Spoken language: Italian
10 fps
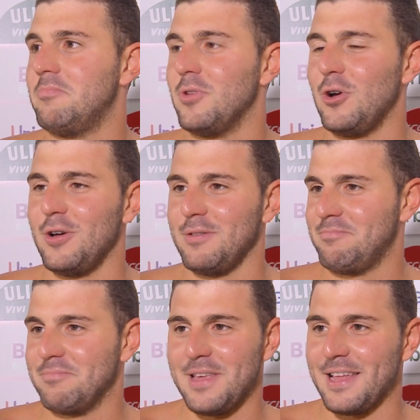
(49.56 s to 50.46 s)
No,
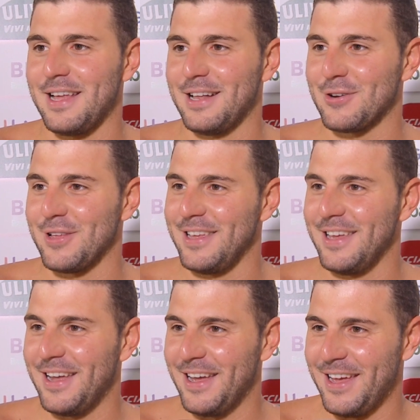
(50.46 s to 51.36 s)
nient'altro da
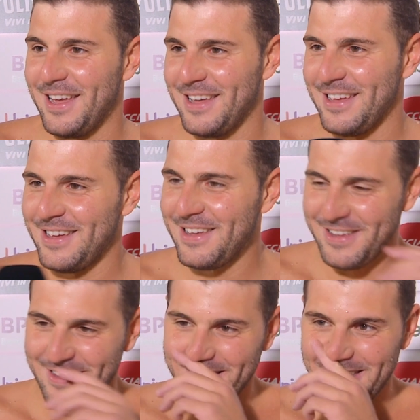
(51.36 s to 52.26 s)
dire. E eh beh,